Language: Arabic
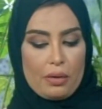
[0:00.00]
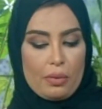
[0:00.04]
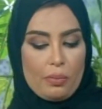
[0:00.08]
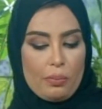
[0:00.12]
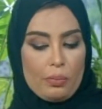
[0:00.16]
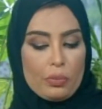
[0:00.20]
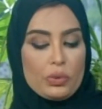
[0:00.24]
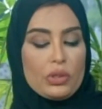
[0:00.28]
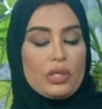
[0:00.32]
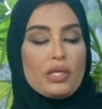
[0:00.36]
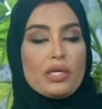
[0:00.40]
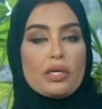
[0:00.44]

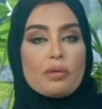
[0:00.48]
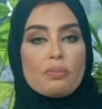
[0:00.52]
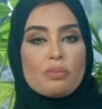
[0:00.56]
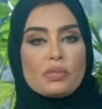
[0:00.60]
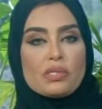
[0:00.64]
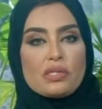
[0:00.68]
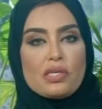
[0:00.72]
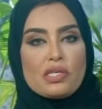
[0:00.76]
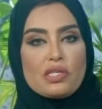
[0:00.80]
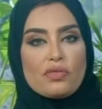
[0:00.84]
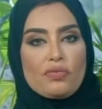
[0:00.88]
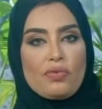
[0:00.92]
مدير
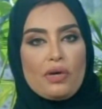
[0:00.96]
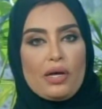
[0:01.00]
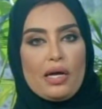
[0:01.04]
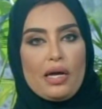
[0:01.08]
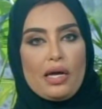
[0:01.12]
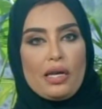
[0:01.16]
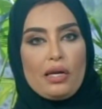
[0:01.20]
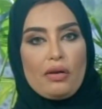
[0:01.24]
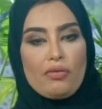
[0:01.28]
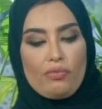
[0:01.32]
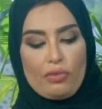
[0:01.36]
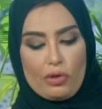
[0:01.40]
مستشفى
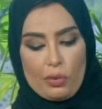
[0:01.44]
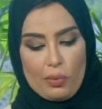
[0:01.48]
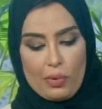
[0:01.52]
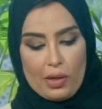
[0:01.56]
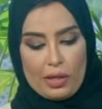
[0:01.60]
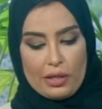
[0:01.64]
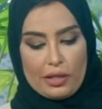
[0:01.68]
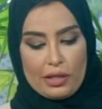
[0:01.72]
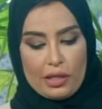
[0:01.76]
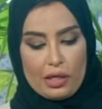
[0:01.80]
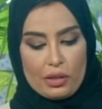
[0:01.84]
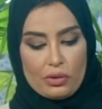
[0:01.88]

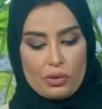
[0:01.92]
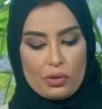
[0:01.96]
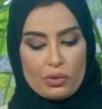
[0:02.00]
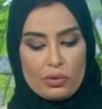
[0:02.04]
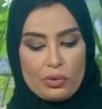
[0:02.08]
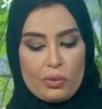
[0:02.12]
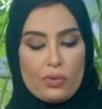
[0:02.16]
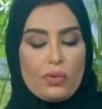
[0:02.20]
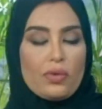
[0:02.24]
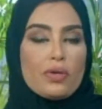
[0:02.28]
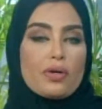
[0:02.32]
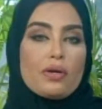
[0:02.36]
الفروانية
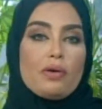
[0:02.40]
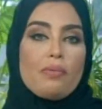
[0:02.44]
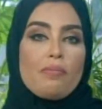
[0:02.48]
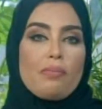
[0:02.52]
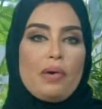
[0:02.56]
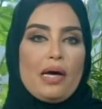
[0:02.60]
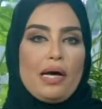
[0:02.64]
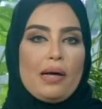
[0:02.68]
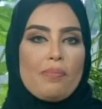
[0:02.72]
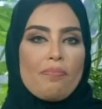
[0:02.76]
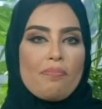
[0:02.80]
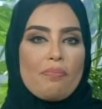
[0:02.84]
الدكتور
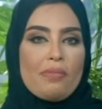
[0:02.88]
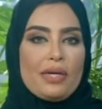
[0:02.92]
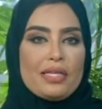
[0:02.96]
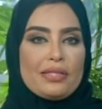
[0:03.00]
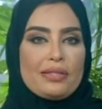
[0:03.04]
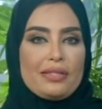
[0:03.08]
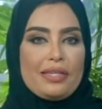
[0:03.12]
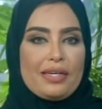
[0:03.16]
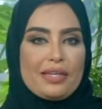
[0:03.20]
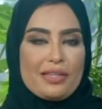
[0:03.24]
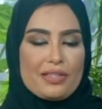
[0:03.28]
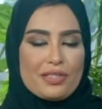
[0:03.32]

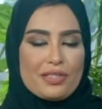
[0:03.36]
محمد